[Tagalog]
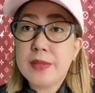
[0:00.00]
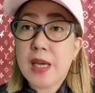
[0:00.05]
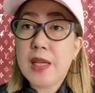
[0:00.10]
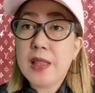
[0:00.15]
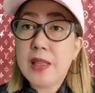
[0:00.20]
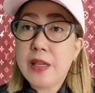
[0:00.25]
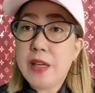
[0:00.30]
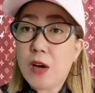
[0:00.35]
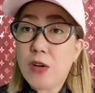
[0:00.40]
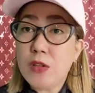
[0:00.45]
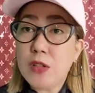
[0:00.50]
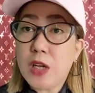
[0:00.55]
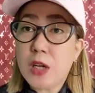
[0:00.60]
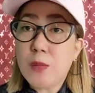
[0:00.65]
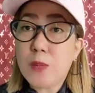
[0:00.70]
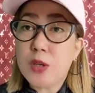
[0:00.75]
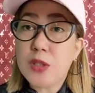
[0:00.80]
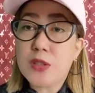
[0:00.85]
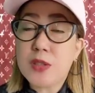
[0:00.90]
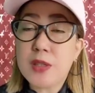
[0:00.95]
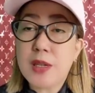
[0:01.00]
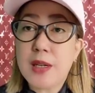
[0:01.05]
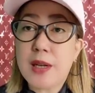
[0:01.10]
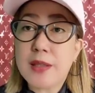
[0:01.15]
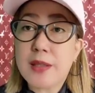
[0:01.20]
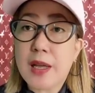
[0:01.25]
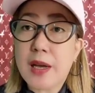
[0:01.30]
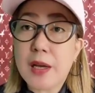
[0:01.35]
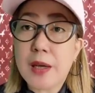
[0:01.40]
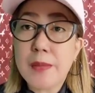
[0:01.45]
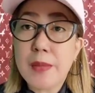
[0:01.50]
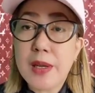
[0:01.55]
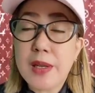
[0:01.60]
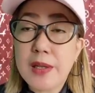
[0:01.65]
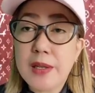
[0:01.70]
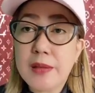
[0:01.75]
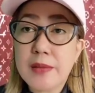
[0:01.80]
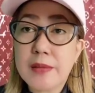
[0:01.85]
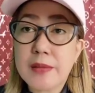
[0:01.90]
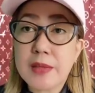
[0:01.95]
Hindi ako nag-personal attack kay
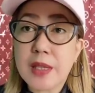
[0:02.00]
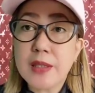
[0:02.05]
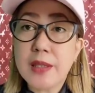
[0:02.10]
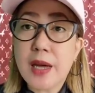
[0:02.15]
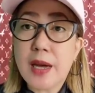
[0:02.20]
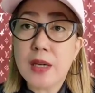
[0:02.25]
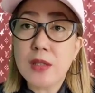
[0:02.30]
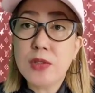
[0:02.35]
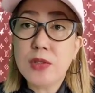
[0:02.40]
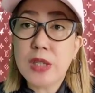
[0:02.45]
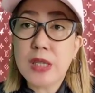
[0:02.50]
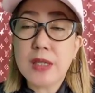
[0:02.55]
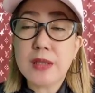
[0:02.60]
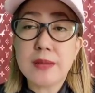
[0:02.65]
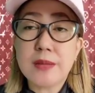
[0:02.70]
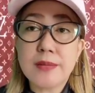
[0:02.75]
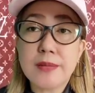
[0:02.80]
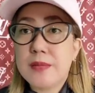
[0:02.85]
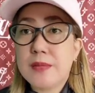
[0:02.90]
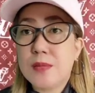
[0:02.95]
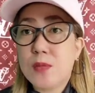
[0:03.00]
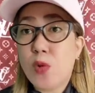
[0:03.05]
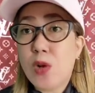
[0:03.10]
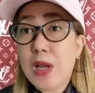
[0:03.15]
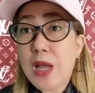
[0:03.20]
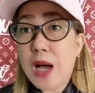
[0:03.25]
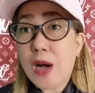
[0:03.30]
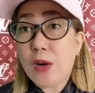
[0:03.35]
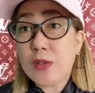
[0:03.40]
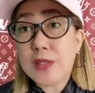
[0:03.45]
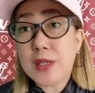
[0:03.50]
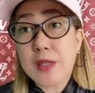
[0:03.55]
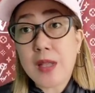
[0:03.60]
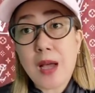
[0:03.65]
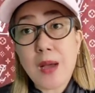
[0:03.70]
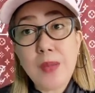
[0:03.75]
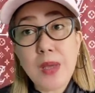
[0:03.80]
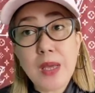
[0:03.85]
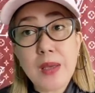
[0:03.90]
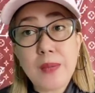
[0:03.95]
Maylin. Tandaan nyo yan. Wala akong
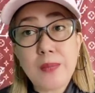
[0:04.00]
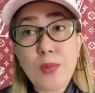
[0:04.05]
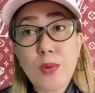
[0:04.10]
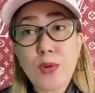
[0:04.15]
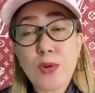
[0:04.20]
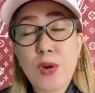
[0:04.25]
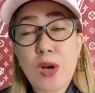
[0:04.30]
sinabi. Puro